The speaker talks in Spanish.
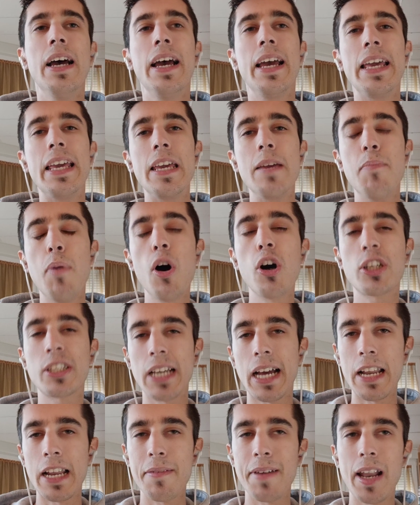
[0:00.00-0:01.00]
y Vox
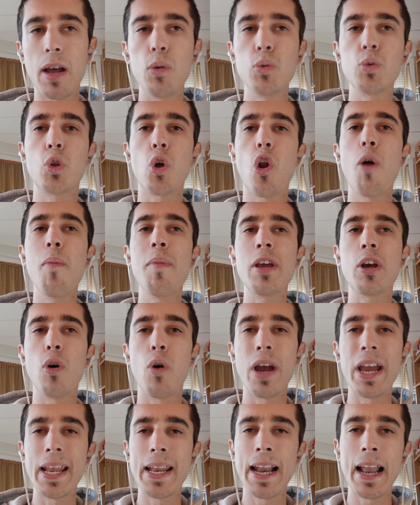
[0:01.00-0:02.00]
a nivel autonómico
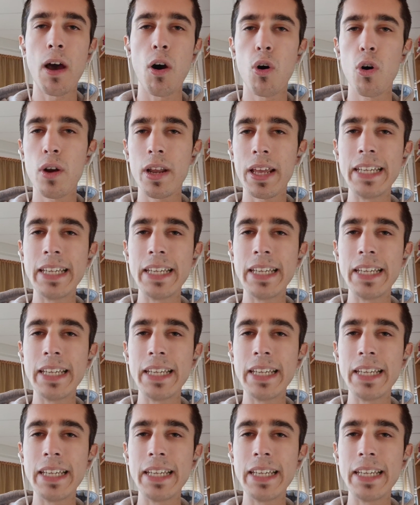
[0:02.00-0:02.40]
en Aragón